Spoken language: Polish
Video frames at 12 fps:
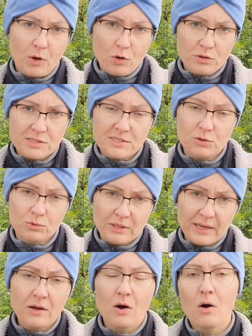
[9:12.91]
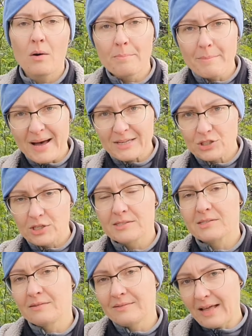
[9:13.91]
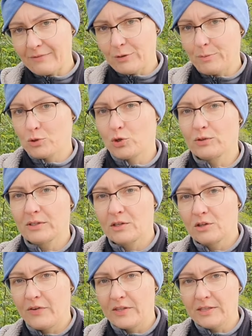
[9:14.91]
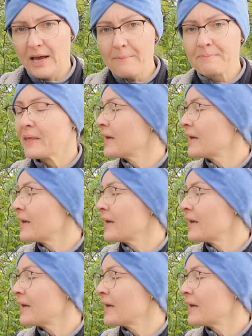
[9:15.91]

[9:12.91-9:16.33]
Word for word: koniec lutego, marzec, nawet początek kwietnia.